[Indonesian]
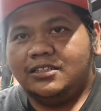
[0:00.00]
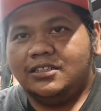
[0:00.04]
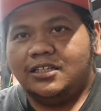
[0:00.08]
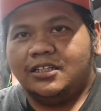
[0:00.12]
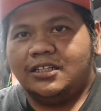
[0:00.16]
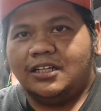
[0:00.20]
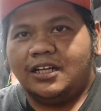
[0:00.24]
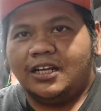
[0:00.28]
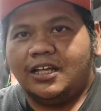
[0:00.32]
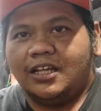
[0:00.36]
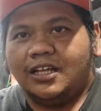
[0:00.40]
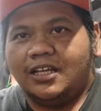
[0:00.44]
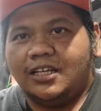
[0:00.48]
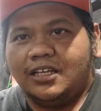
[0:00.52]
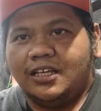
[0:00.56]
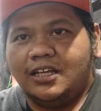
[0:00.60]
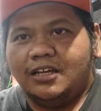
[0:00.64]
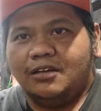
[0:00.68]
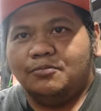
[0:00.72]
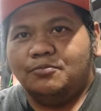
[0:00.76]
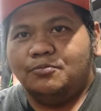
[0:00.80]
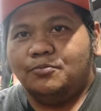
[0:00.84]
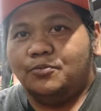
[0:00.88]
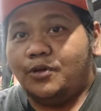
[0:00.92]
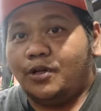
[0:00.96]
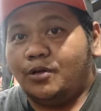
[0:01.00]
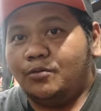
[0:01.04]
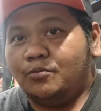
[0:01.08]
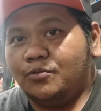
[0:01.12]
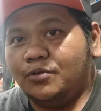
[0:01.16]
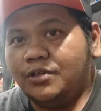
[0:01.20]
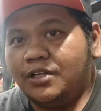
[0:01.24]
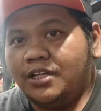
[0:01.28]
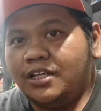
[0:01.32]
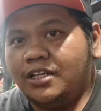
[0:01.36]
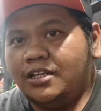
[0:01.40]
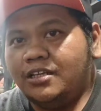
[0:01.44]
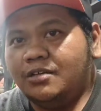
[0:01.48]
setelah yang pulang
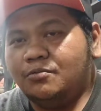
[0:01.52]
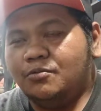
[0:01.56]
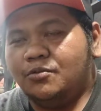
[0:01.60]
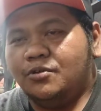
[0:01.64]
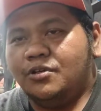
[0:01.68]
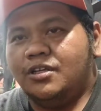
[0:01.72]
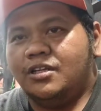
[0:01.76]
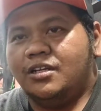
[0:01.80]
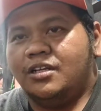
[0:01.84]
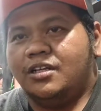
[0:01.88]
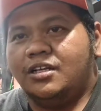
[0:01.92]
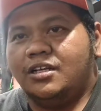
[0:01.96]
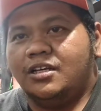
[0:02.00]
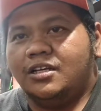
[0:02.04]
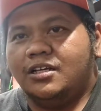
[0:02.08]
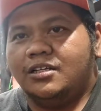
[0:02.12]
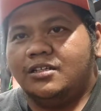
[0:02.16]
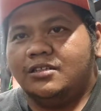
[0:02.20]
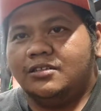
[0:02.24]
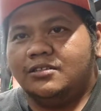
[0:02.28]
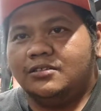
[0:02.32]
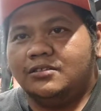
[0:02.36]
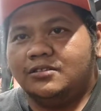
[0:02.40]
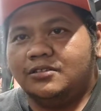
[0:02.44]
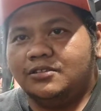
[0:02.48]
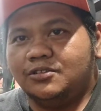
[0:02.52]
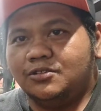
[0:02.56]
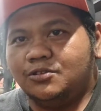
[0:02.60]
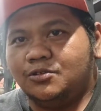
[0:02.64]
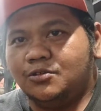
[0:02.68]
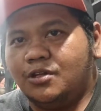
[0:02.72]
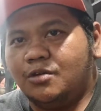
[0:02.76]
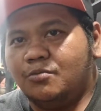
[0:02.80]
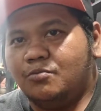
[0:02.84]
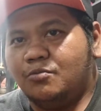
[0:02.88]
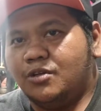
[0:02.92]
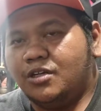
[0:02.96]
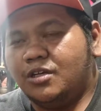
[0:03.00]
mudik mungkin yang
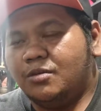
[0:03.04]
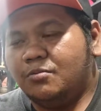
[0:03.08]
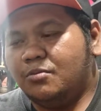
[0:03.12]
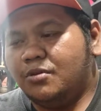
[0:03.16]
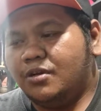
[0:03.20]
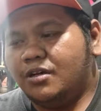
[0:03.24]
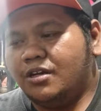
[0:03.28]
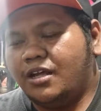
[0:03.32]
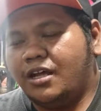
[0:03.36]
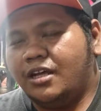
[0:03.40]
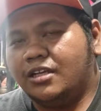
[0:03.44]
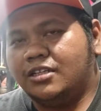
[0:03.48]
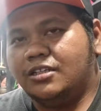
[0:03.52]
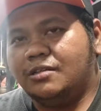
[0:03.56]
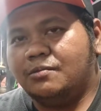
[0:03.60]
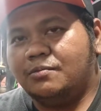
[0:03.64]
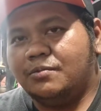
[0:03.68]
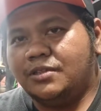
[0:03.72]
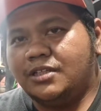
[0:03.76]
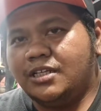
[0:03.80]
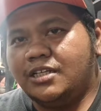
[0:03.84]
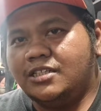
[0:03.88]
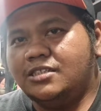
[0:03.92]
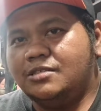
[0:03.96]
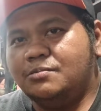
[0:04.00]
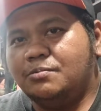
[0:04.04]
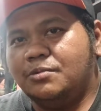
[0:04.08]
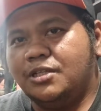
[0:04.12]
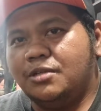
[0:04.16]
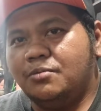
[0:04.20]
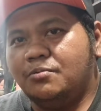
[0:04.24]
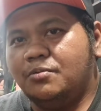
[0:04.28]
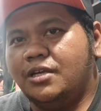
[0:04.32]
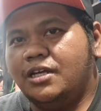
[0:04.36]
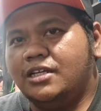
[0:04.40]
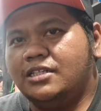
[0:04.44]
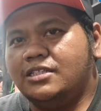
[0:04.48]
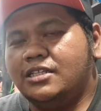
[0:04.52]
sudah mulai beraktivitas
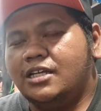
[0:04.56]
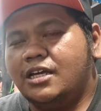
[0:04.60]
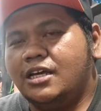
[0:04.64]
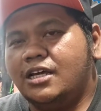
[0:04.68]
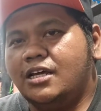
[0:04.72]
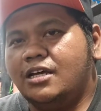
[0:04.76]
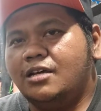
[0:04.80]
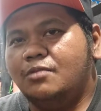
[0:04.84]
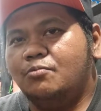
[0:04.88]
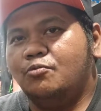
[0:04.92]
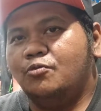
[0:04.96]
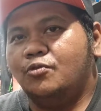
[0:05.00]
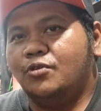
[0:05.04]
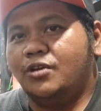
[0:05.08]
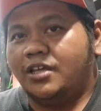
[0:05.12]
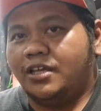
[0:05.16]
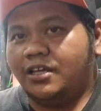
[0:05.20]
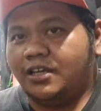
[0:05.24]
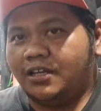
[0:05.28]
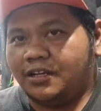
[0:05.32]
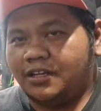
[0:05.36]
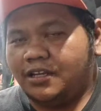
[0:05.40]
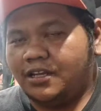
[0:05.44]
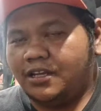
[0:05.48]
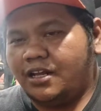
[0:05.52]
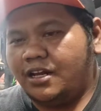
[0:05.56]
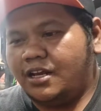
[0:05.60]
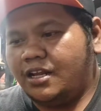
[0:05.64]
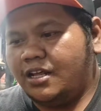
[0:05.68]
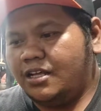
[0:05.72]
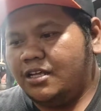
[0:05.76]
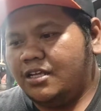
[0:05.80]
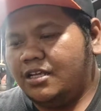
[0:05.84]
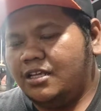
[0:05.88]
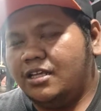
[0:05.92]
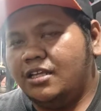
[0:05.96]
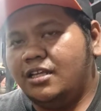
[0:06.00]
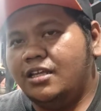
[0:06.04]
seperti biasa, mulai kerja
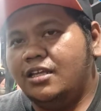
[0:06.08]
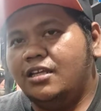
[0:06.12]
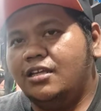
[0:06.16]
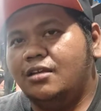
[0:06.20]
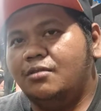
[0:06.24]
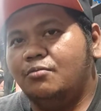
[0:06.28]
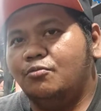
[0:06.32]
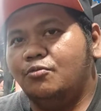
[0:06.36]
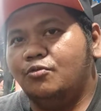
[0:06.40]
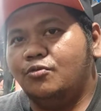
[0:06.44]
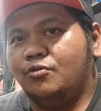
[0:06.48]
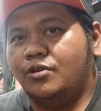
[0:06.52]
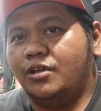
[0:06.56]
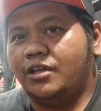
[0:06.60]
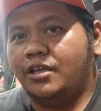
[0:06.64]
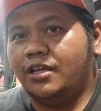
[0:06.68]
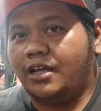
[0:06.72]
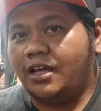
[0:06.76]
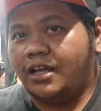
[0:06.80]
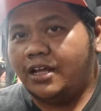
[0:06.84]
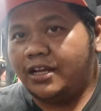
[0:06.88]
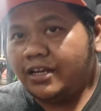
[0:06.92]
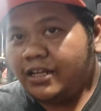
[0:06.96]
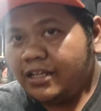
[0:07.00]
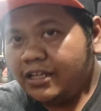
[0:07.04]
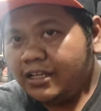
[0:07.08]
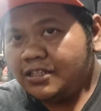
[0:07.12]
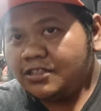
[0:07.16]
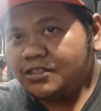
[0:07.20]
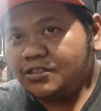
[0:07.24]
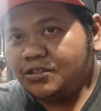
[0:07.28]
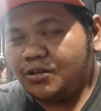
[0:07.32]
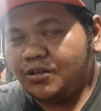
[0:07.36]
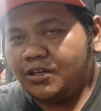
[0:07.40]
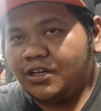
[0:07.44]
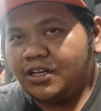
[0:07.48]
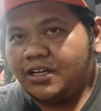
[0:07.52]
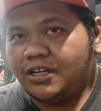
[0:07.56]
lagi, mulai ada yang
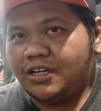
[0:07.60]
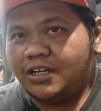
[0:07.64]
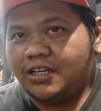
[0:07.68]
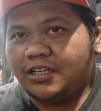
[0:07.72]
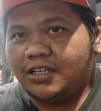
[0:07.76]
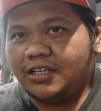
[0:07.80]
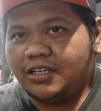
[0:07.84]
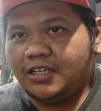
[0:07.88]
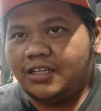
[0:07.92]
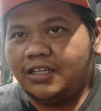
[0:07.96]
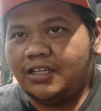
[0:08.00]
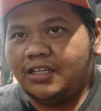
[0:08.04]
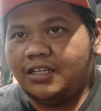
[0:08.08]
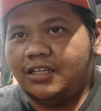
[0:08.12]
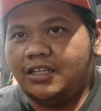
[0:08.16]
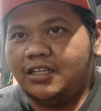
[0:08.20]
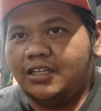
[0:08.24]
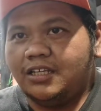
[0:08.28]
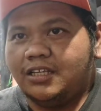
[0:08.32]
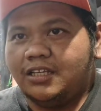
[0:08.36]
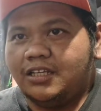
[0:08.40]
sekolah lagi.